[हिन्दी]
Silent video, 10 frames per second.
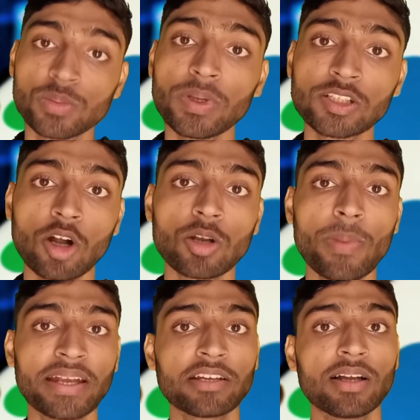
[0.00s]
उसमें से
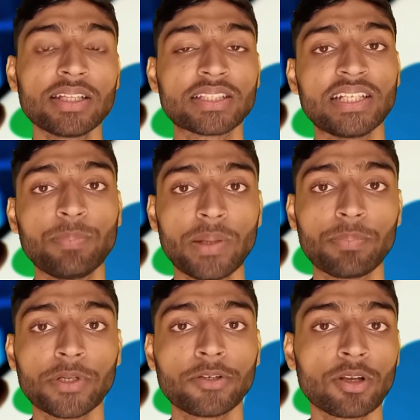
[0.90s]
ऑटोमेटिकली थ्री
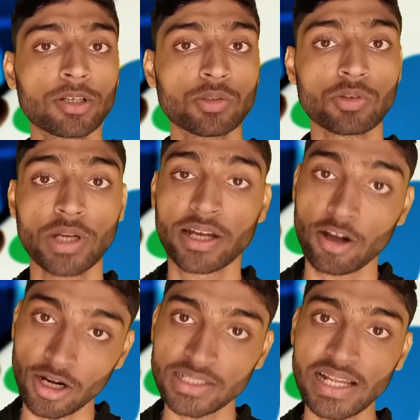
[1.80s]
फिफ्टी डॉलर जो है
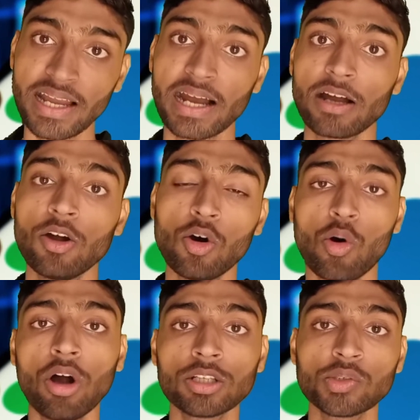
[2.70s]
कट जाएगा
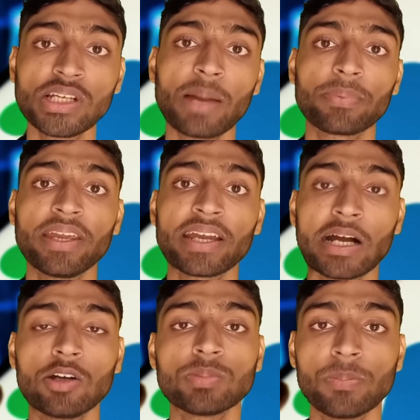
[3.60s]
और जो है आपके
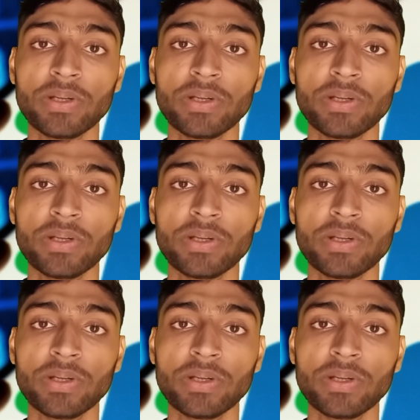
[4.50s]
अकाउंट